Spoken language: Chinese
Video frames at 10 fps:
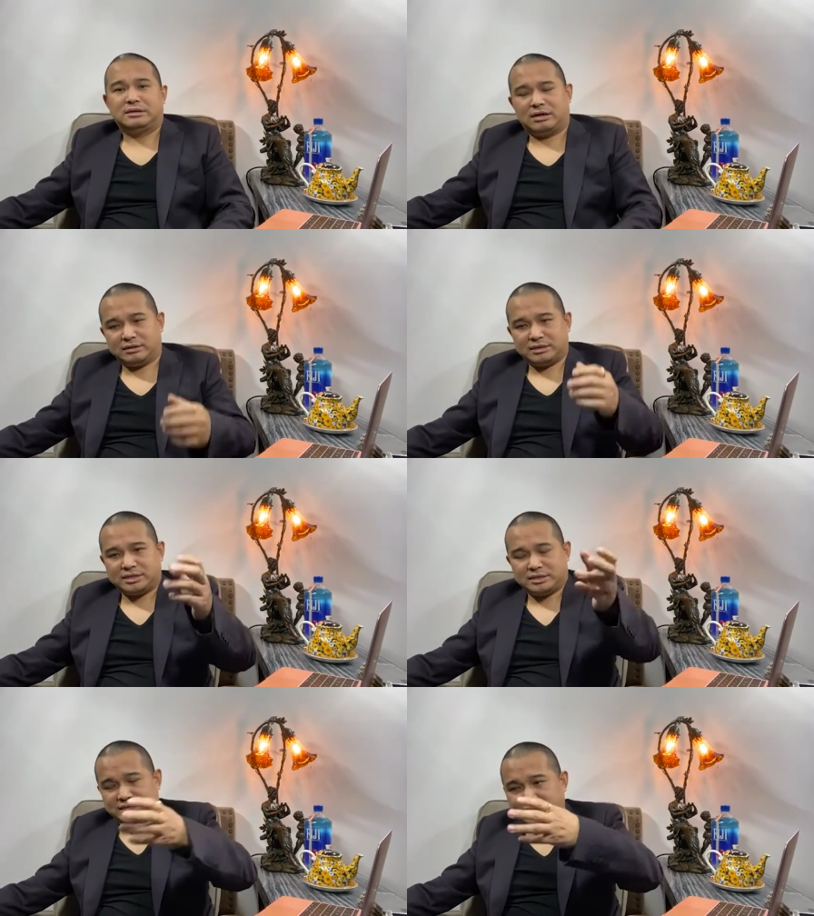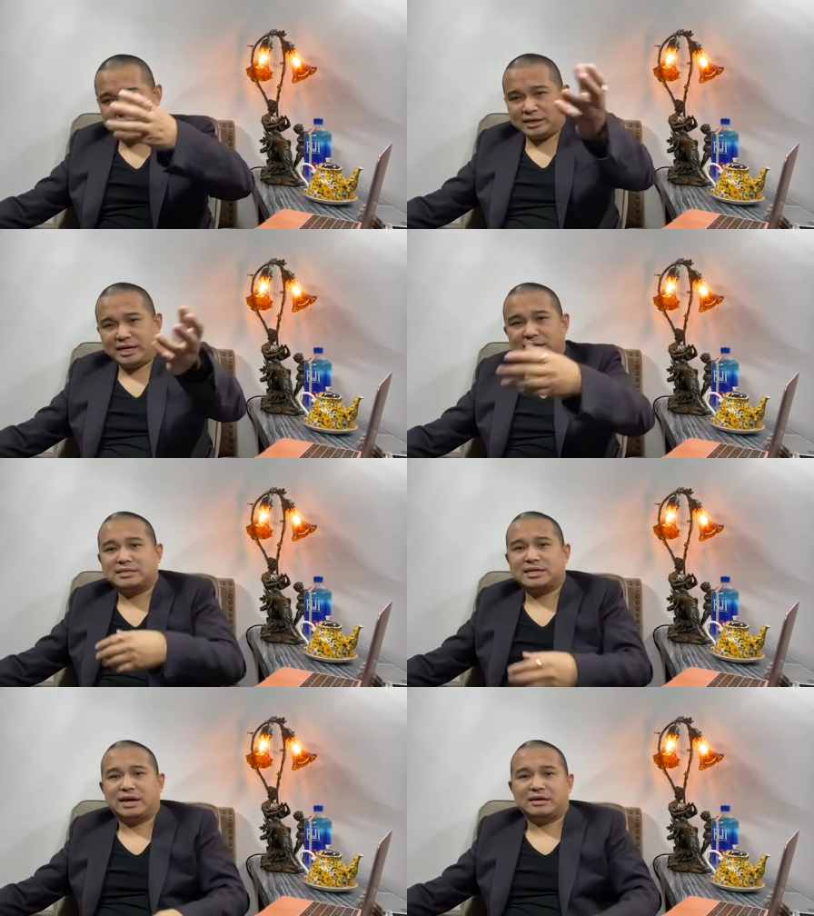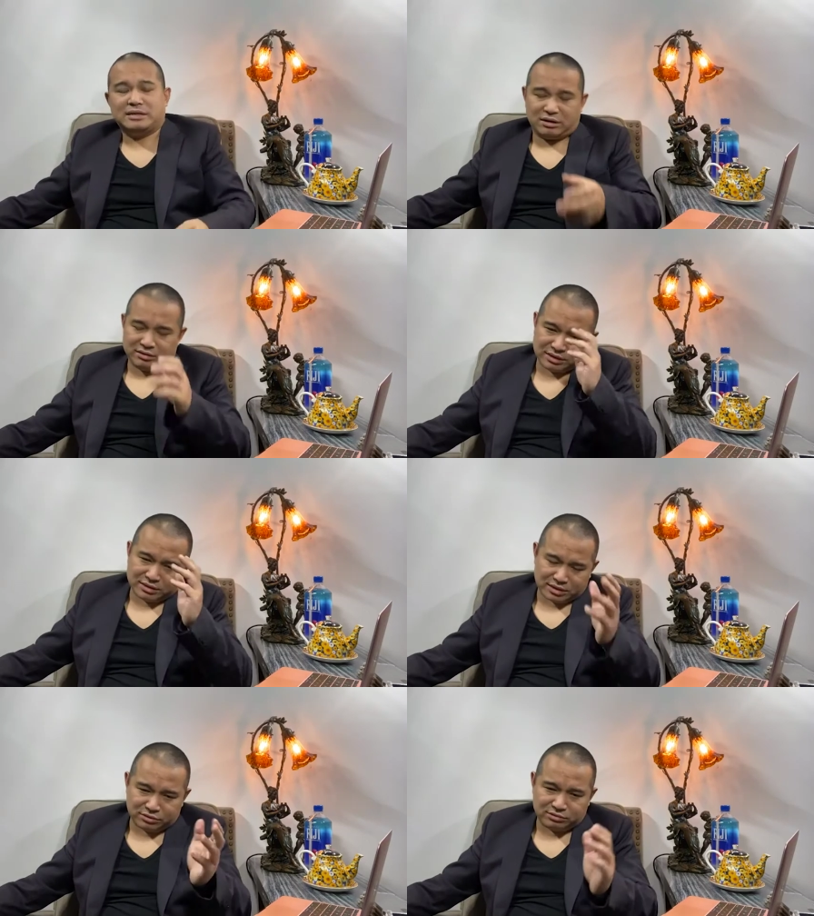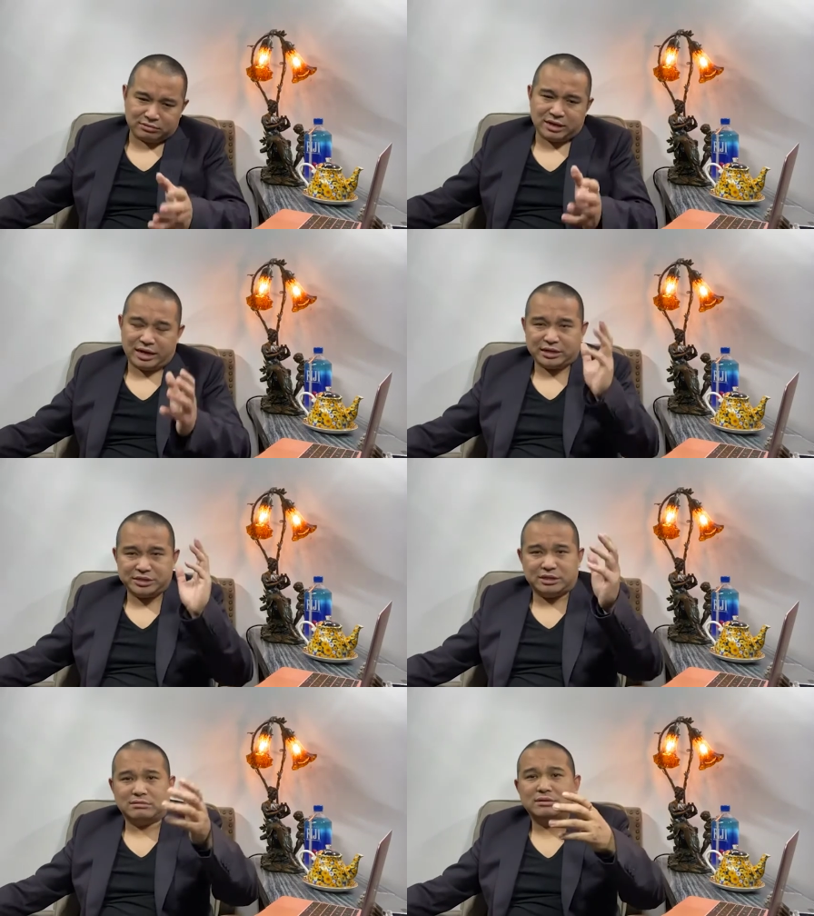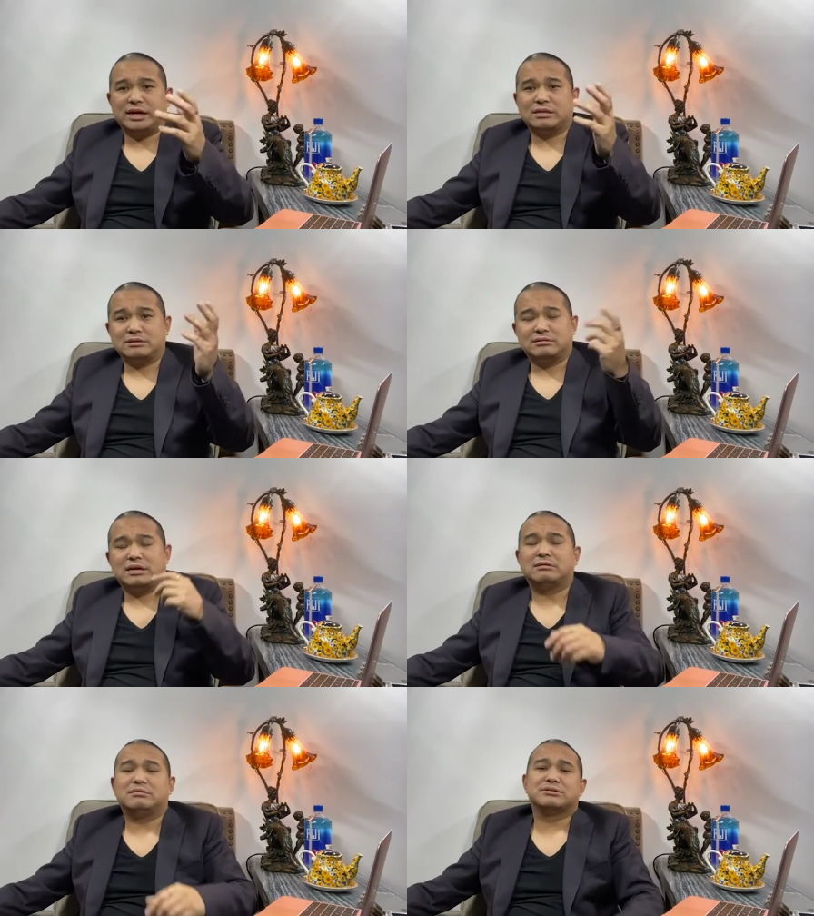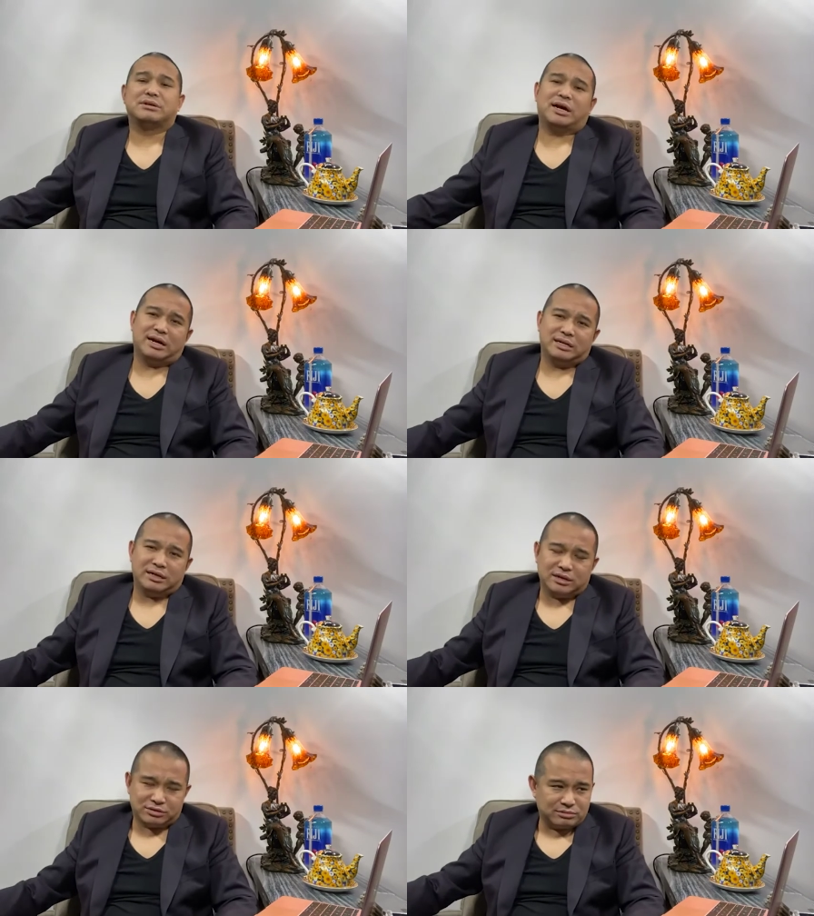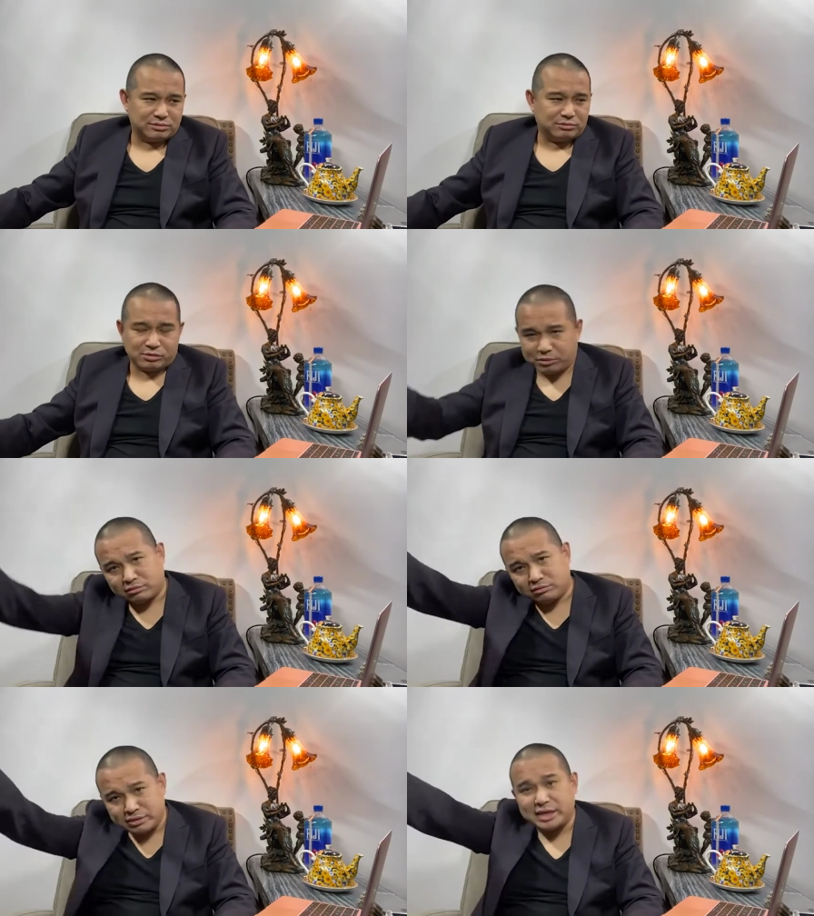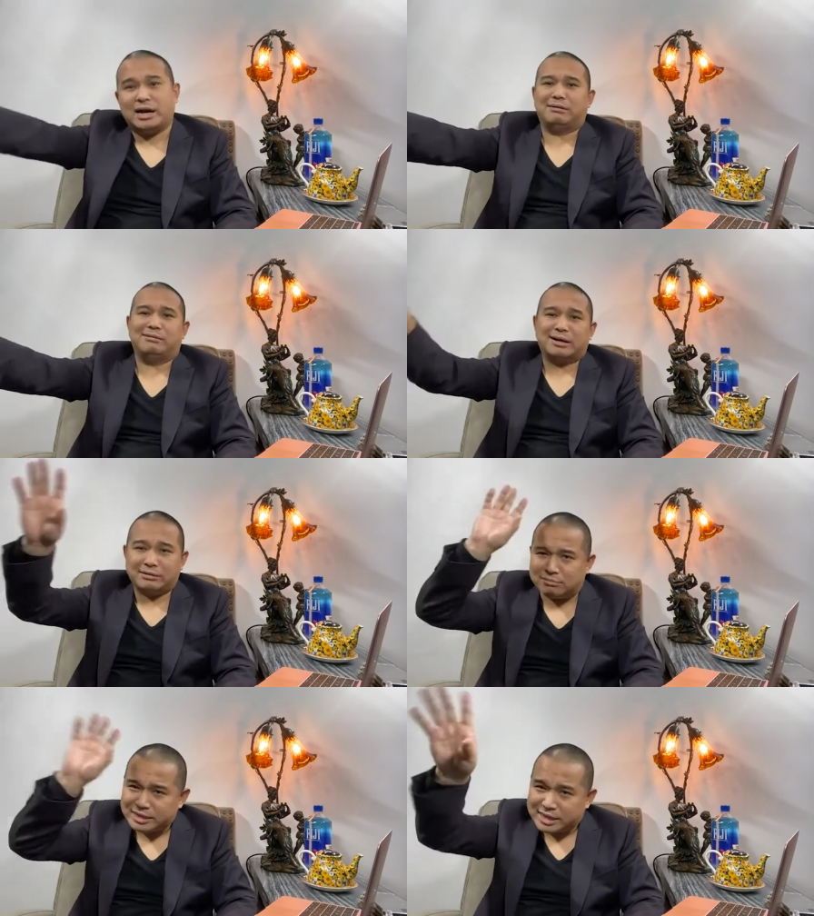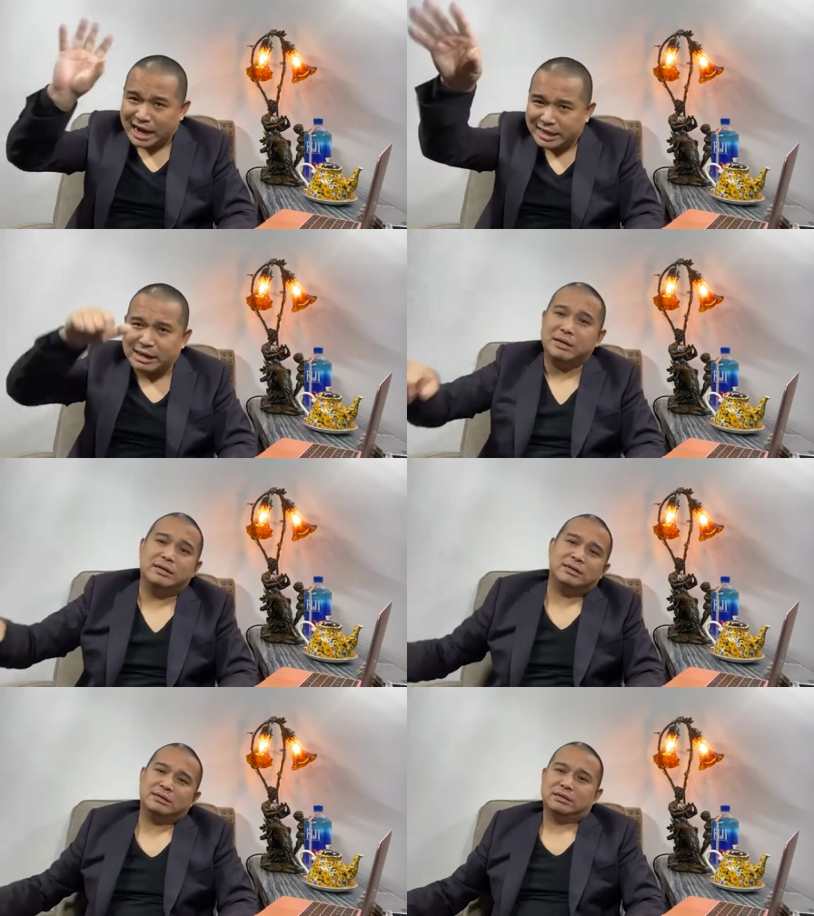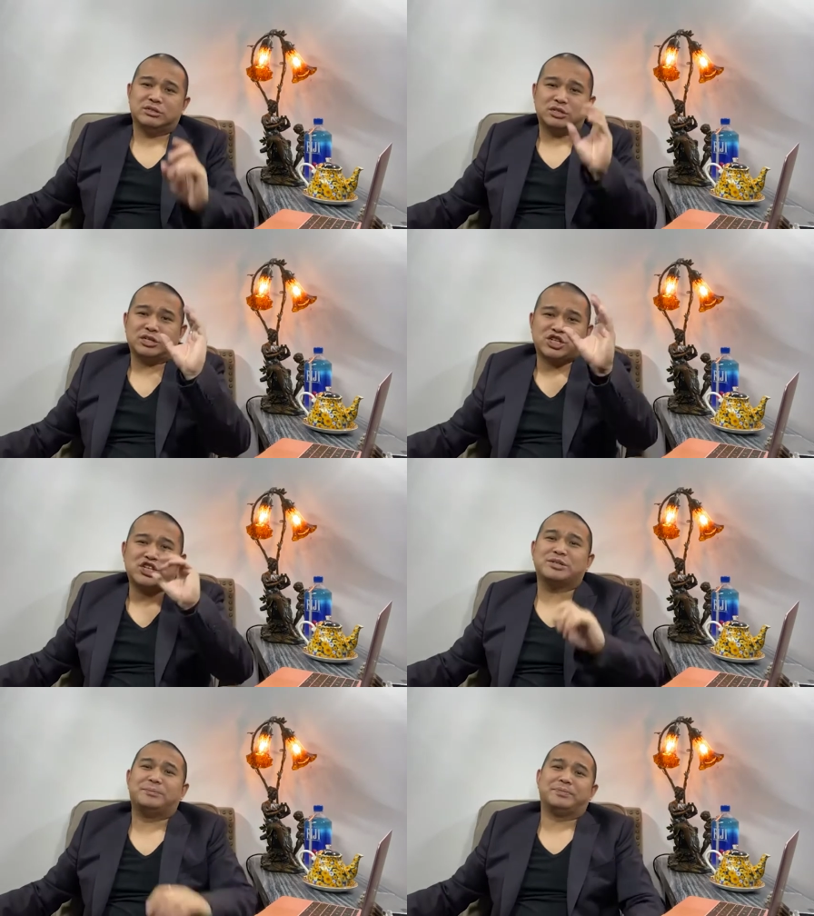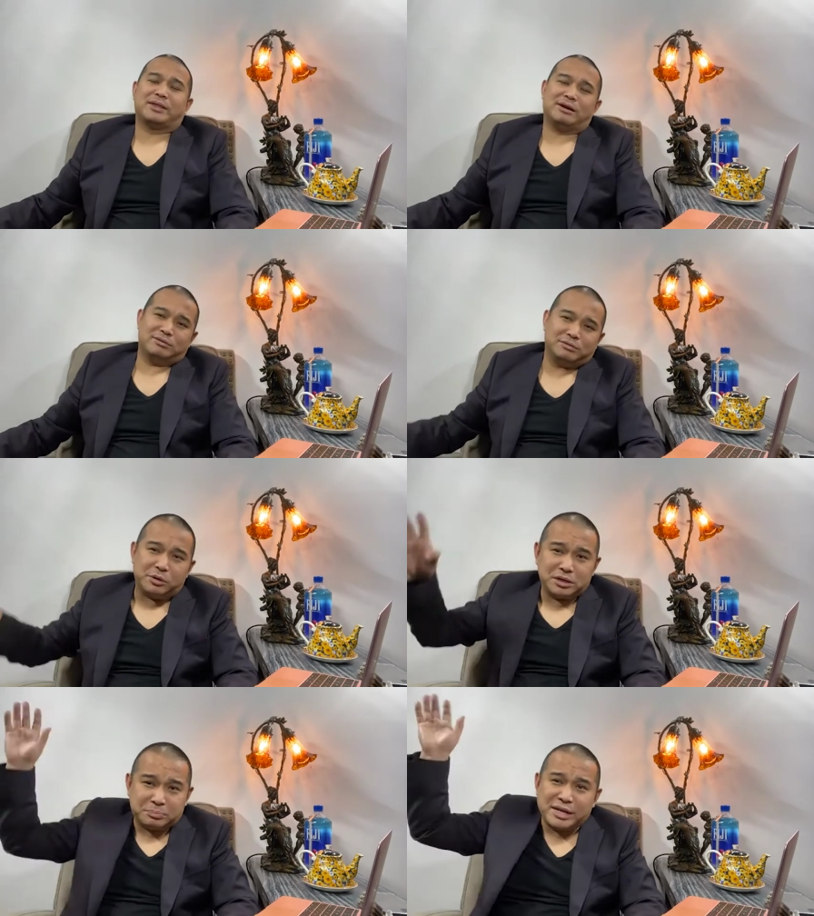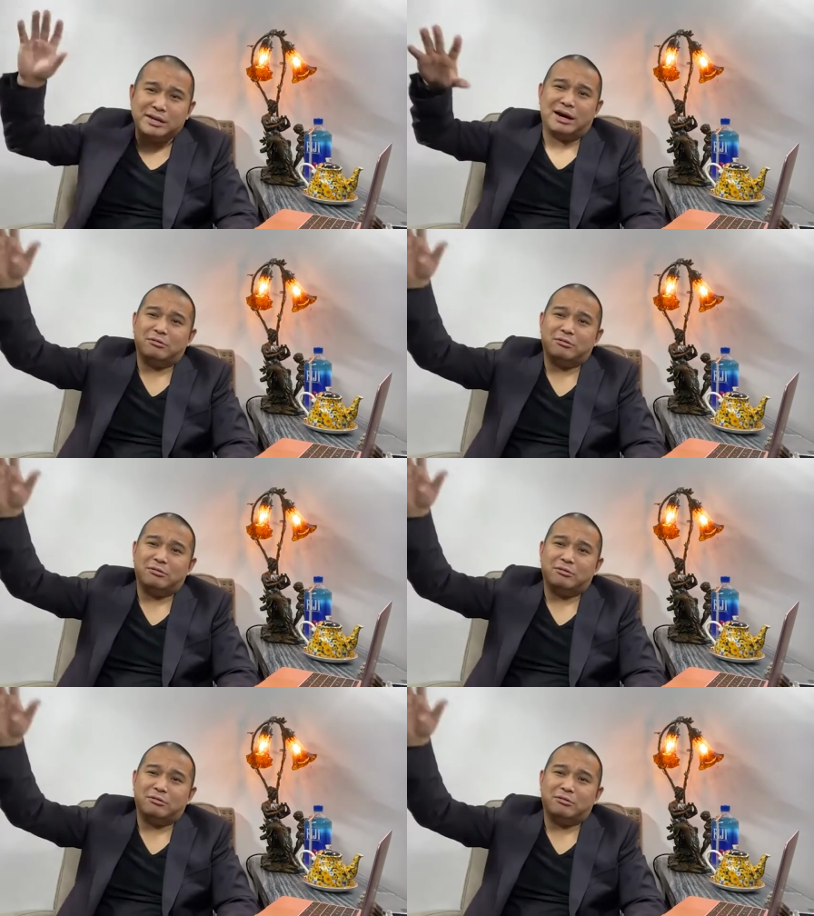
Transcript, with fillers: 然后几个人点了个菜，然后呢，他走过来啊，小姑娘走过来跟我说啊啊，叔叔，我我故意啊，我故意看他们这个吃啊，我朋友，